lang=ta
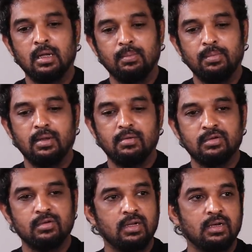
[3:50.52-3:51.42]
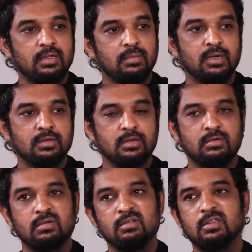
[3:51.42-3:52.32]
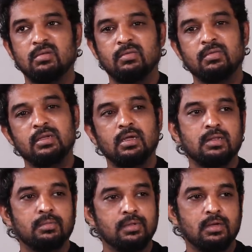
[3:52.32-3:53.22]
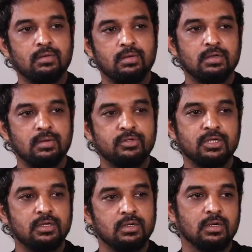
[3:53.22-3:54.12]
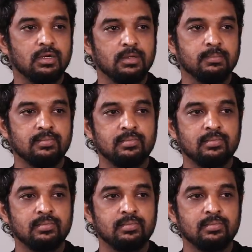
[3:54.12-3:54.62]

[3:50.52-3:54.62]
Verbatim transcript: அப்போ அவர் சொன்னார் இந்த மாதிரி சார் ஒரு விவசாயத்தை பற்றின ஒரு சப்ஜெக்ட் இருக்குது